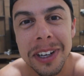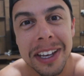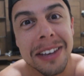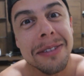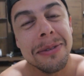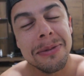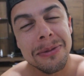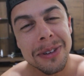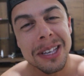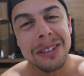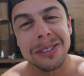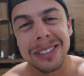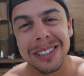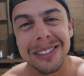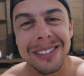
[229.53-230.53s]
Enfim,
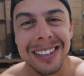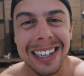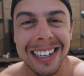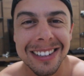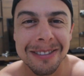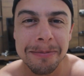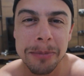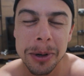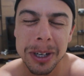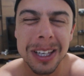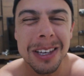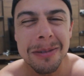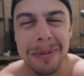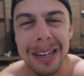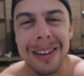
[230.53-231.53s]
um celular um
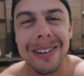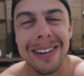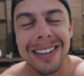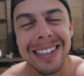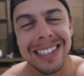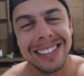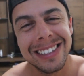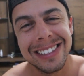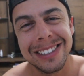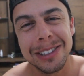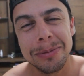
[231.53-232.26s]
pouquinho melhor, né, gente?